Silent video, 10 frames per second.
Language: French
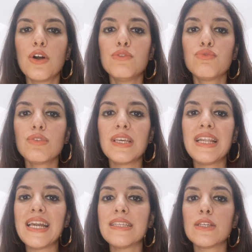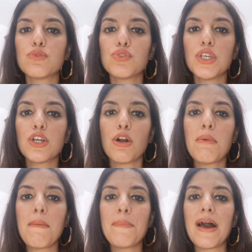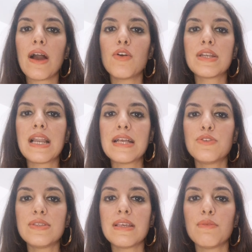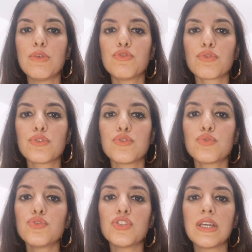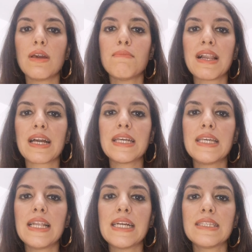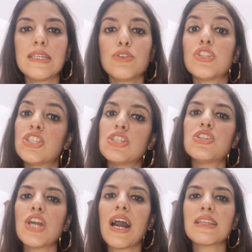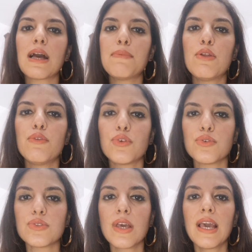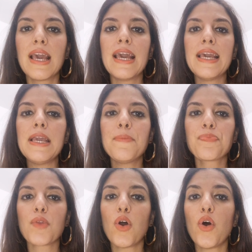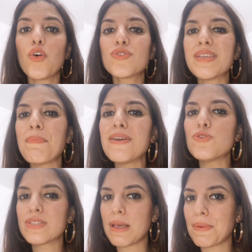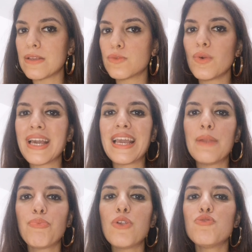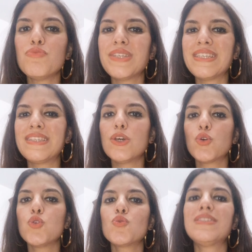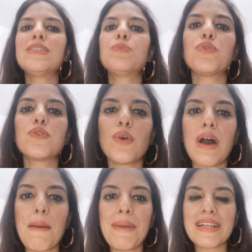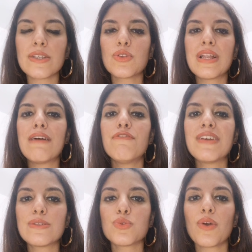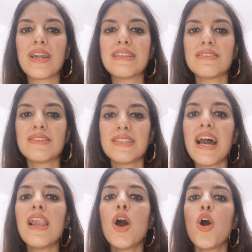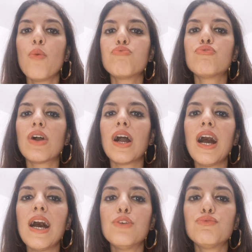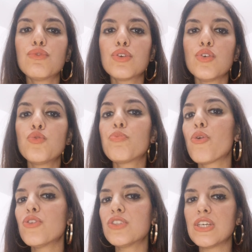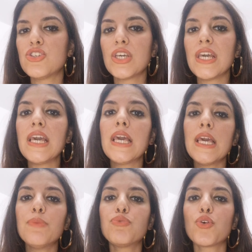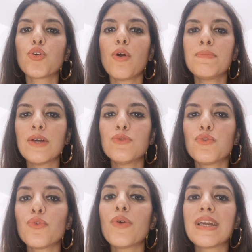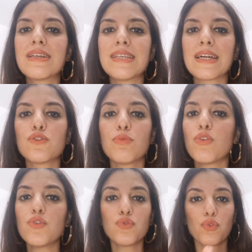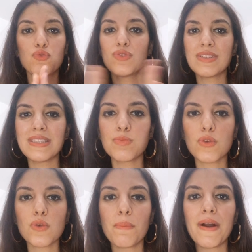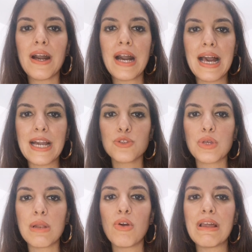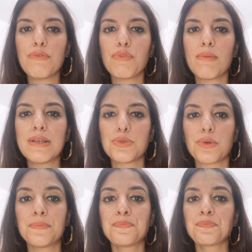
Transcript: Donc il a été touché quand même par la deuxième donc souche et malgré qu'il a été déjà rattrapé le virus. Et on ne sait pas jusqu'à présent à quel point l'immunité que nous disposons à partir de l'infection initiale pourra donc nous protéger et pour combien de temps exactement. Donc nous ne disposons pas euh, actuellement l'information.